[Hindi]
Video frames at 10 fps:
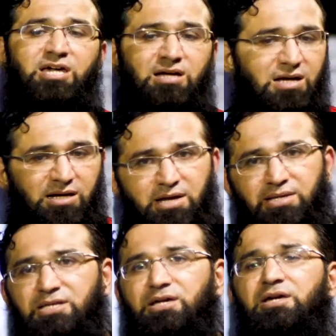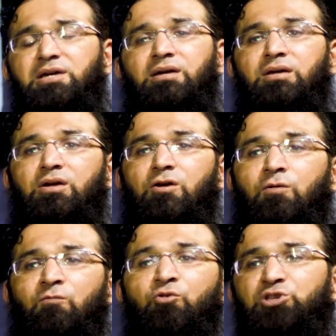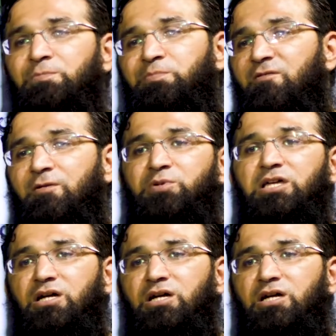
किक लगने से वो जब गिव अप नहीं